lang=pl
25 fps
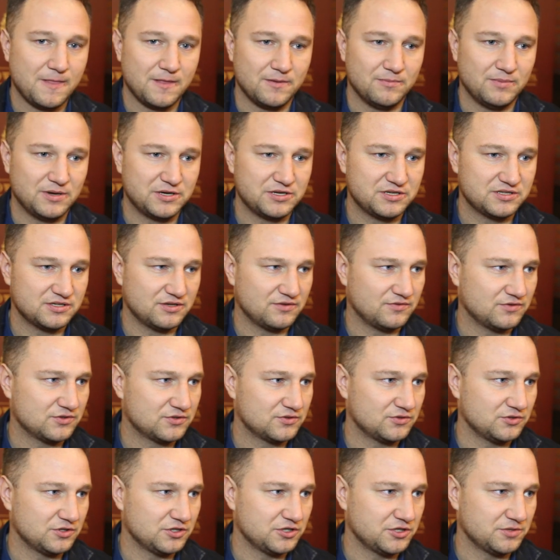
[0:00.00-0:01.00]
bardziej
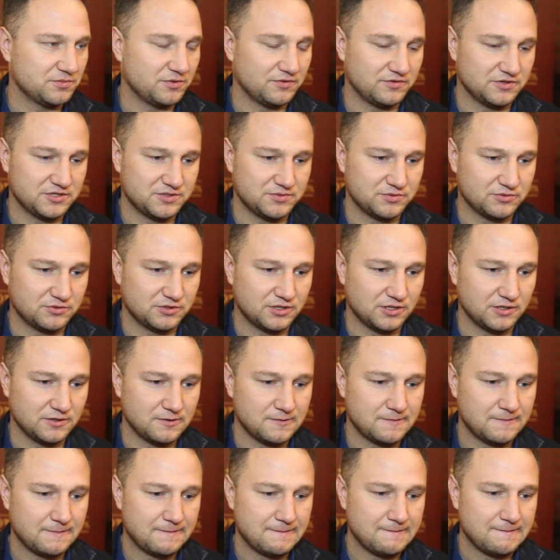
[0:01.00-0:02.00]
zaowocuje się powiedzmy tutaj
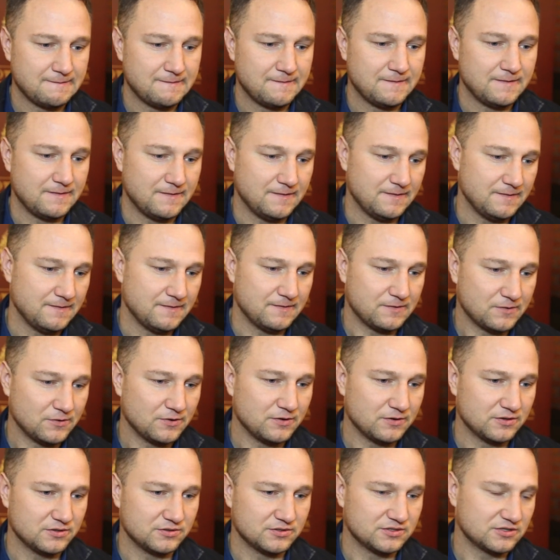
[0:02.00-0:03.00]
y,
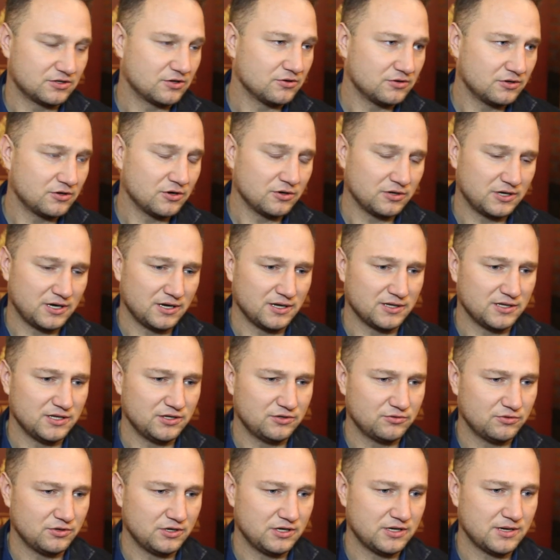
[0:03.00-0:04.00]
Kon konkrety,
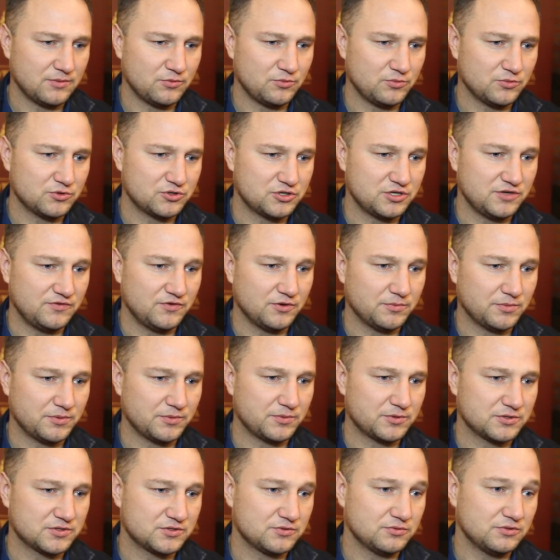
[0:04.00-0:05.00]
które nam umożliwią po
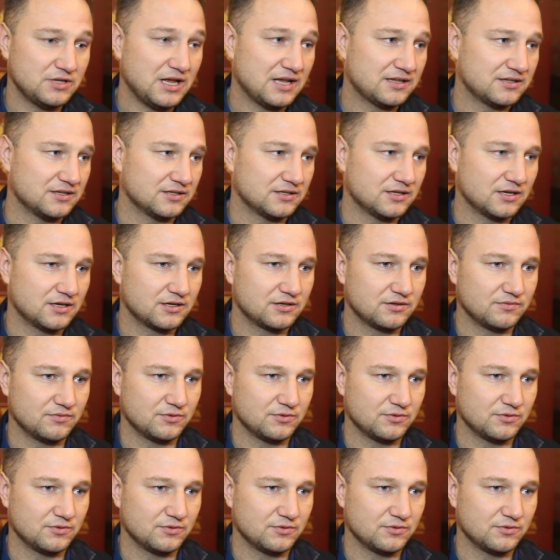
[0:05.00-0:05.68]
prostu datę, tak?